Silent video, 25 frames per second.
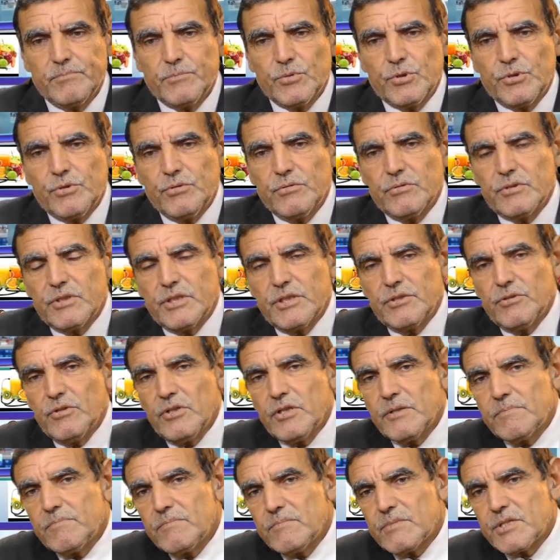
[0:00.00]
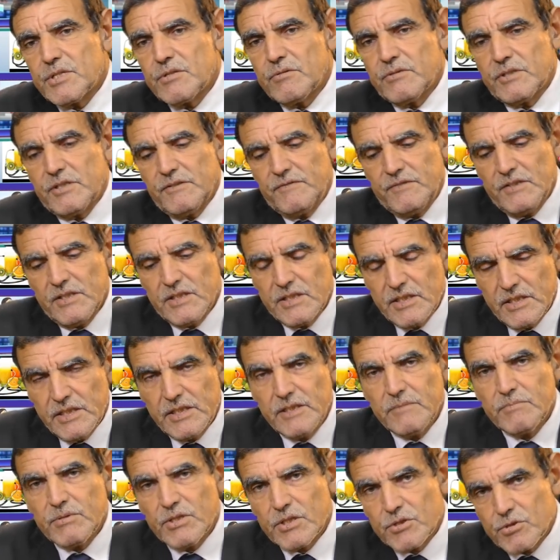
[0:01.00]
sur des normes scientifiques
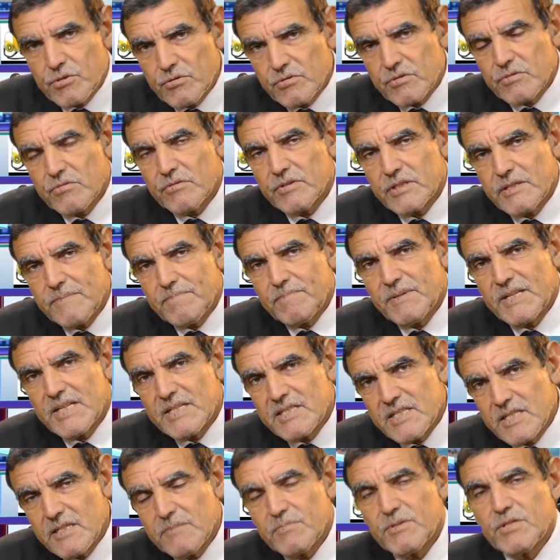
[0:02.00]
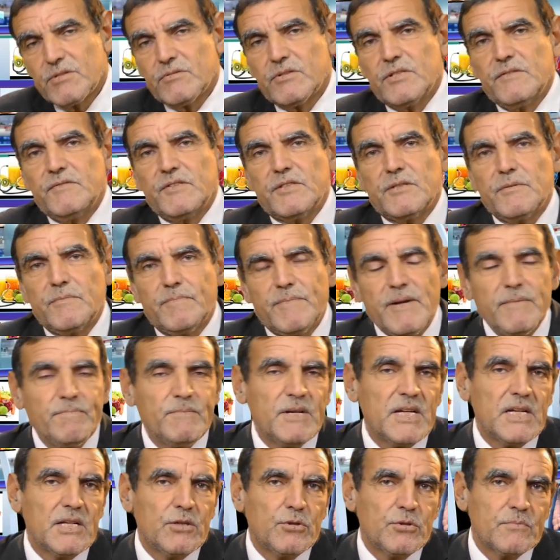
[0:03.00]
et bien sûr sur des principes scientifiques, et ne pas
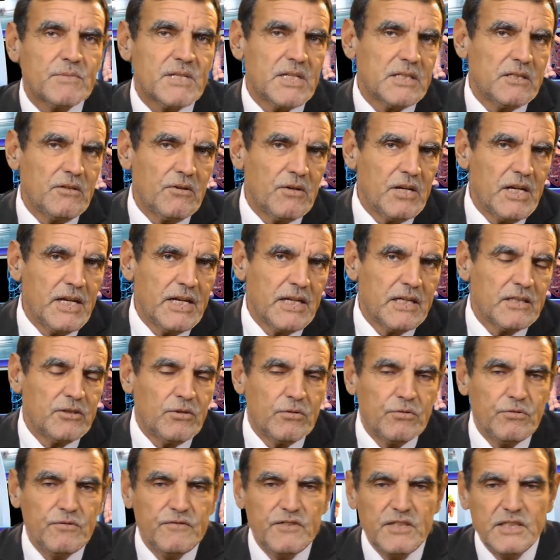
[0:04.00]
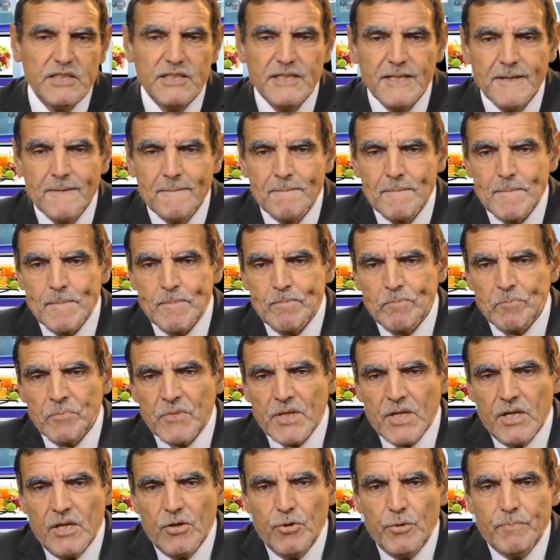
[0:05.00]
parler comme ça dans l'air, dans le vide.
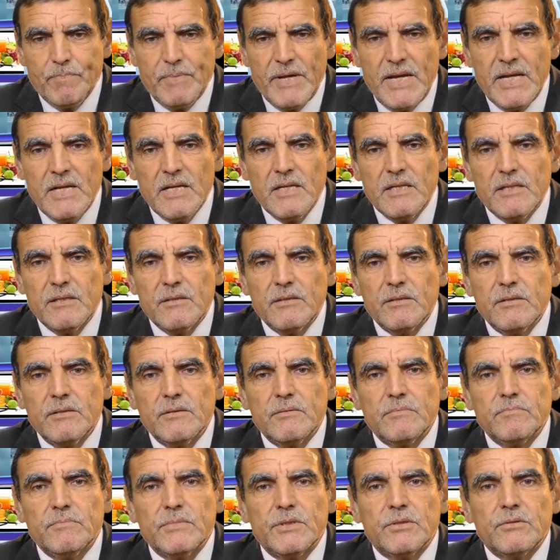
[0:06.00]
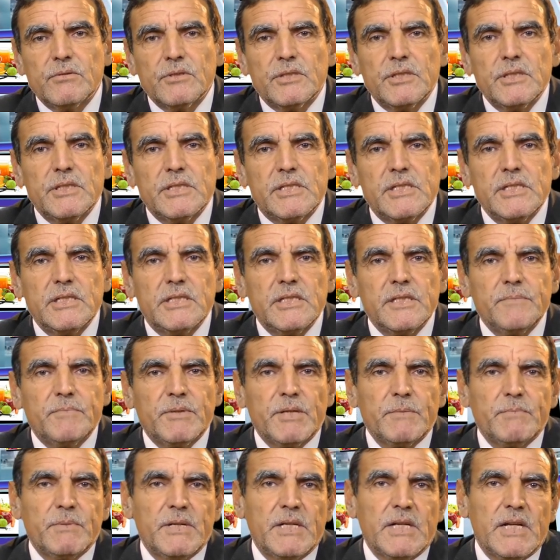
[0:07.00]
Le pain, euh, donc, c'était euh,
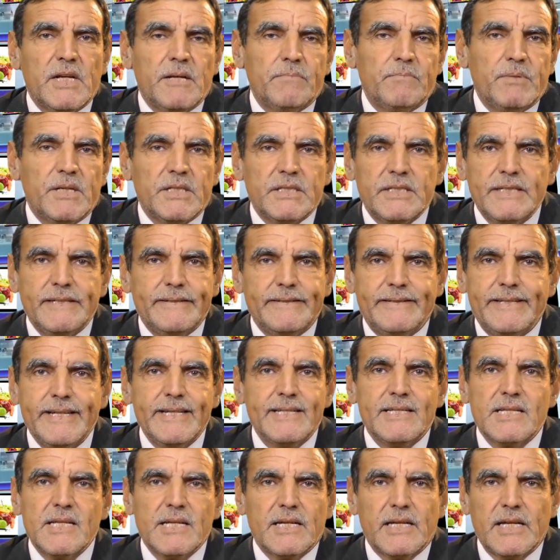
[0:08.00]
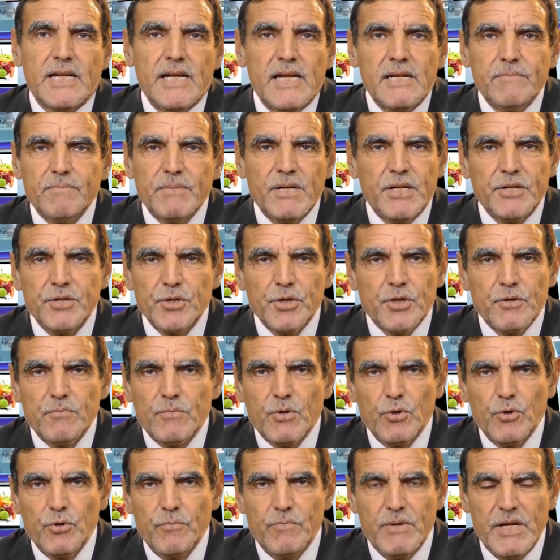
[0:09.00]
préparé à partir des céréales, pas
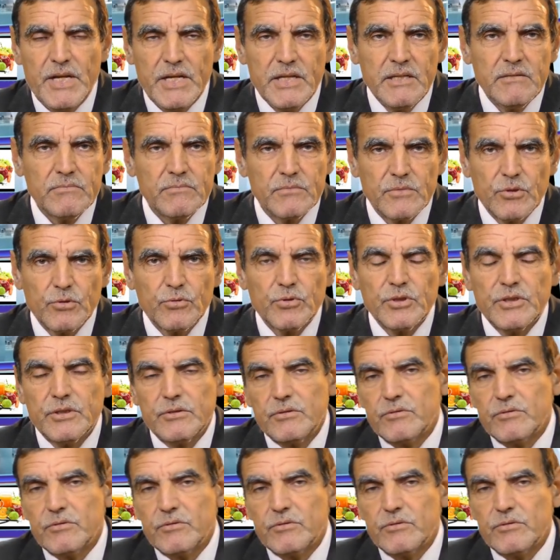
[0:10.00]
uniquement le blé. Donc,